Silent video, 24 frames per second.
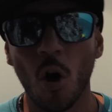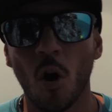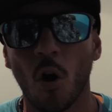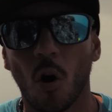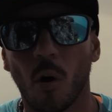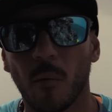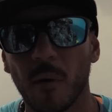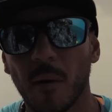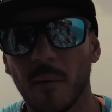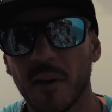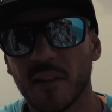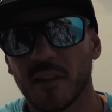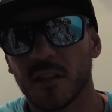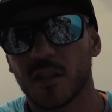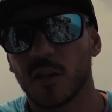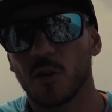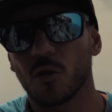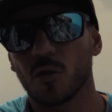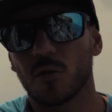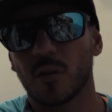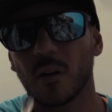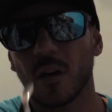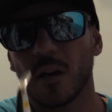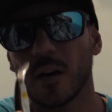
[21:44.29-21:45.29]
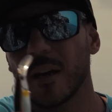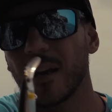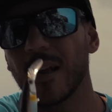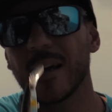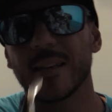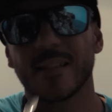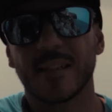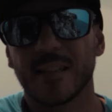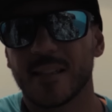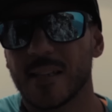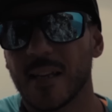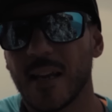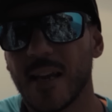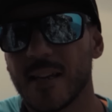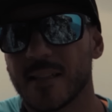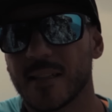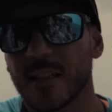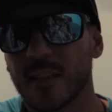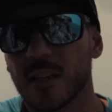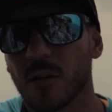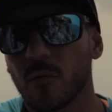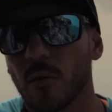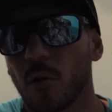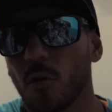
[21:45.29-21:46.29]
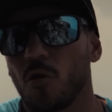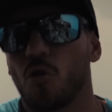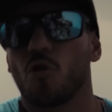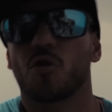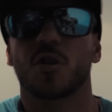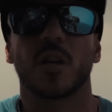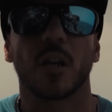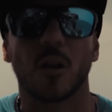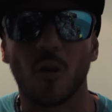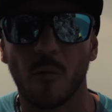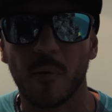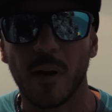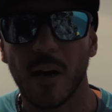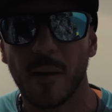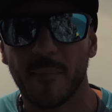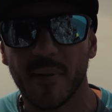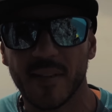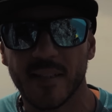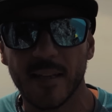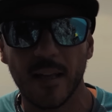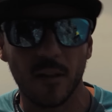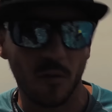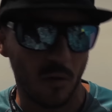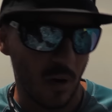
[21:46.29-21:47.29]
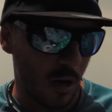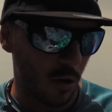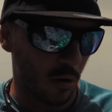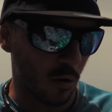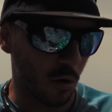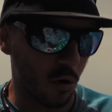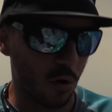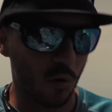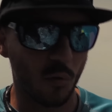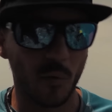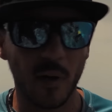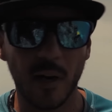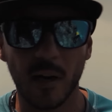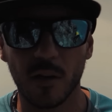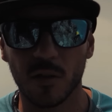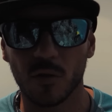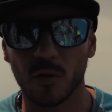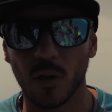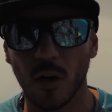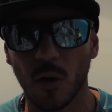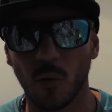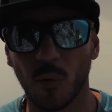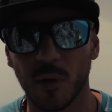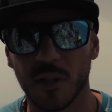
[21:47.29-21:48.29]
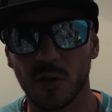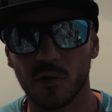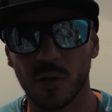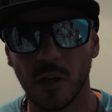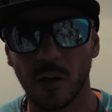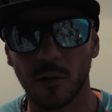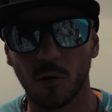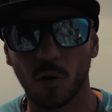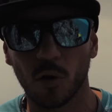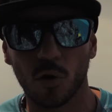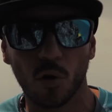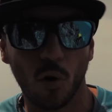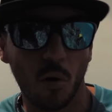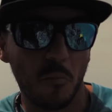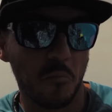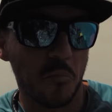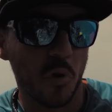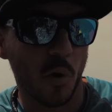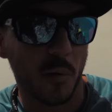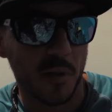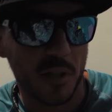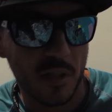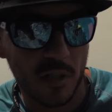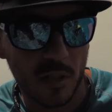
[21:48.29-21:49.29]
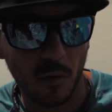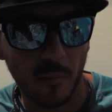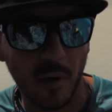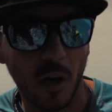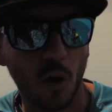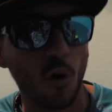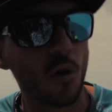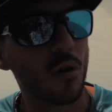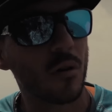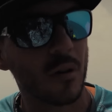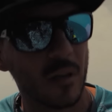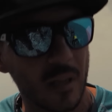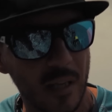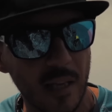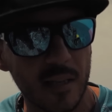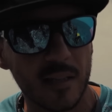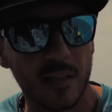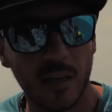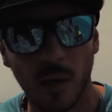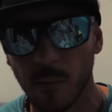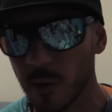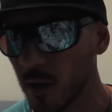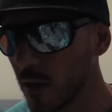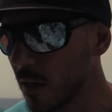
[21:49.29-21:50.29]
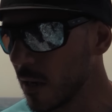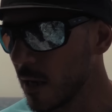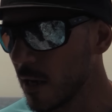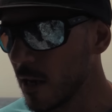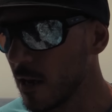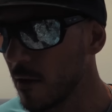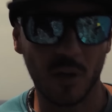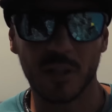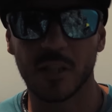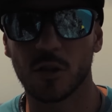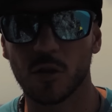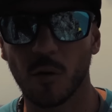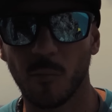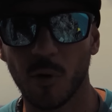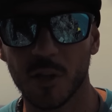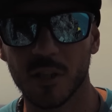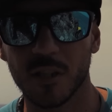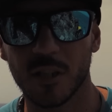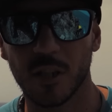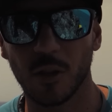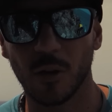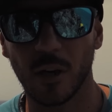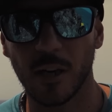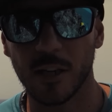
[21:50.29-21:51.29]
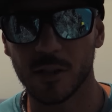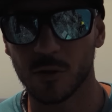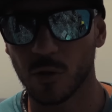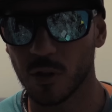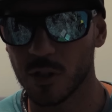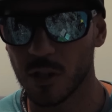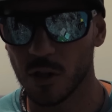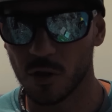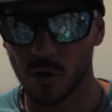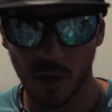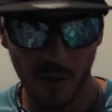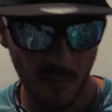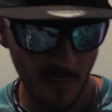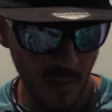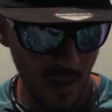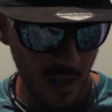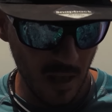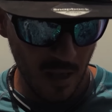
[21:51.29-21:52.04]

Obviamente, si no trajeras este señuelo, no sé qué hubiera pasado. A lo mejor hubieras, hubiese usado otro y hubiese sido mejor, quién sabe. Pero así es como han sido las cosas hoy.